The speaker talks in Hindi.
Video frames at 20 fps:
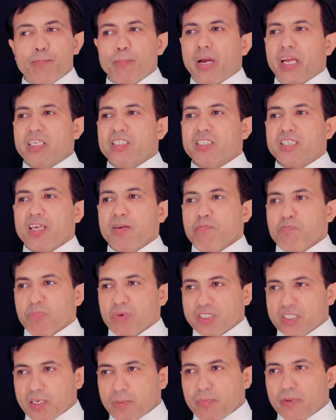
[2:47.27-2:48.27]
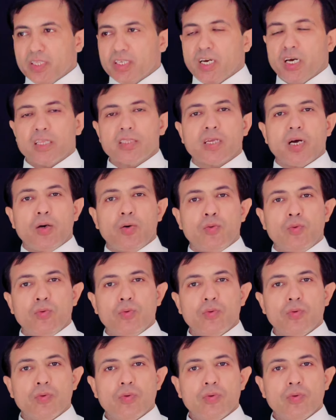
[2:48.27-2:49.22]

मैं इसकी मजम्मत करता हूं